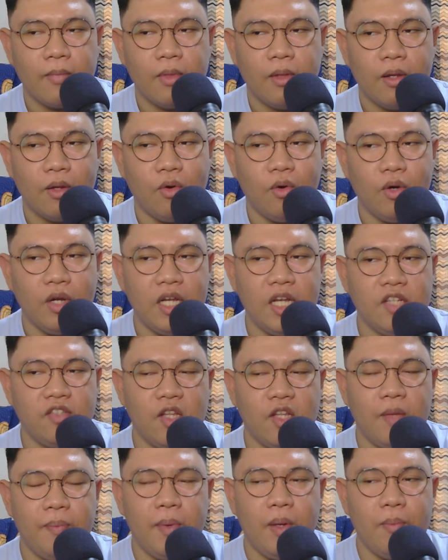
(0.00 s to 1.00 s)
kung
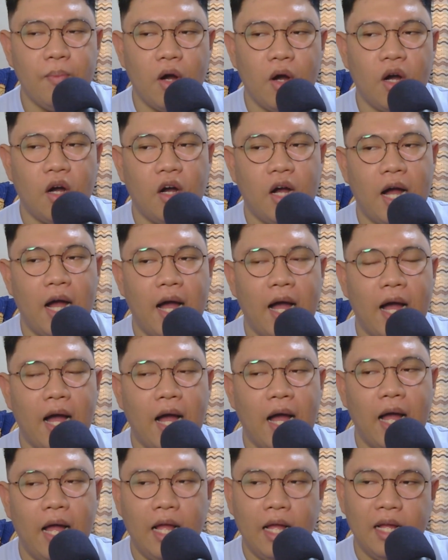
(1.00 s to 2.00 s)
iisipin mo,
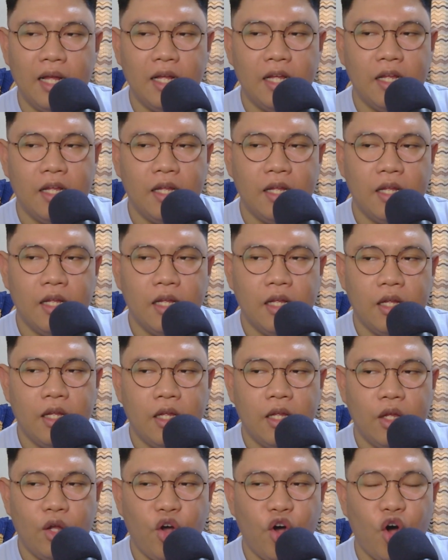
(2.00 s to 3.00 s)
uh,
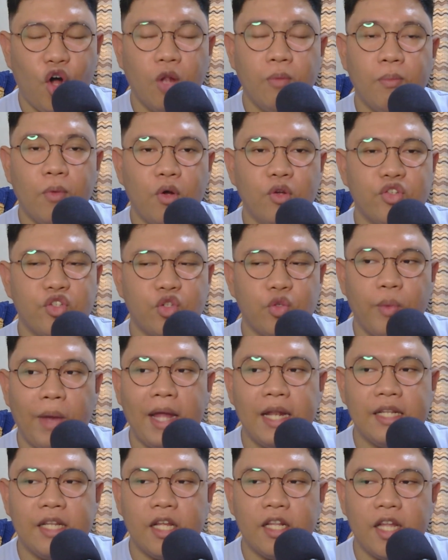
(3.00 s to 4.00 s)
almost
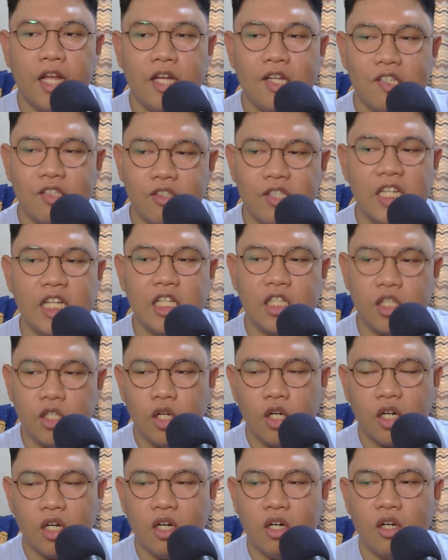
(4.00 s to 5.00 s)
20 days din
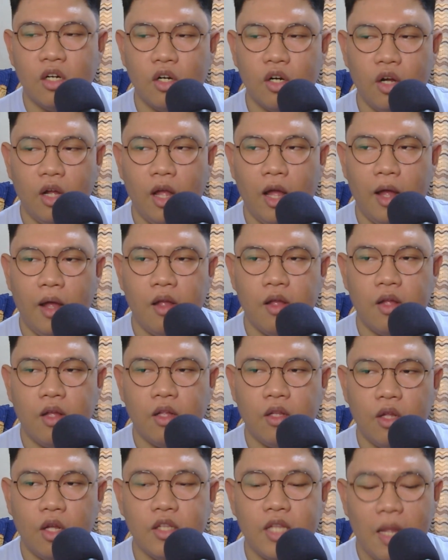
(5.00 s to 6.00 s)
to.
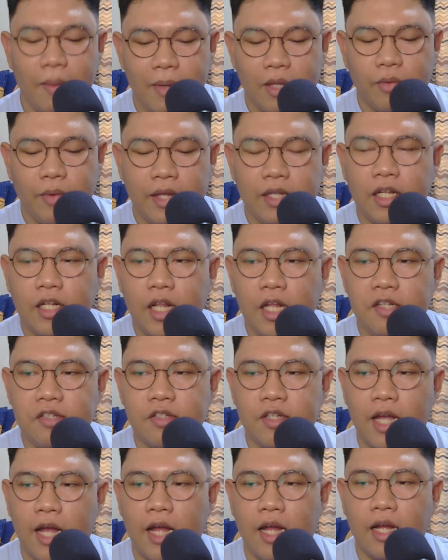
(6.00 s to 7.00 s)
O tama, 20 days
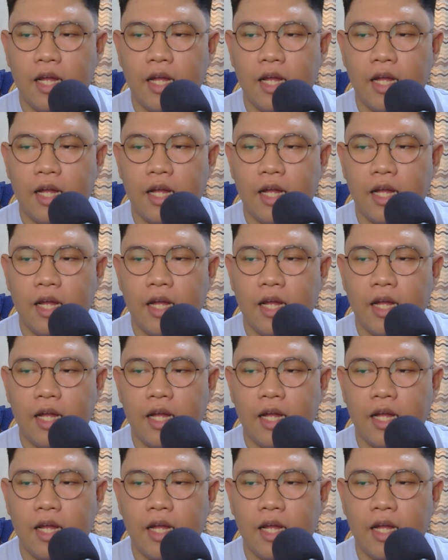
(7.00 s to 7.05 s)
nga.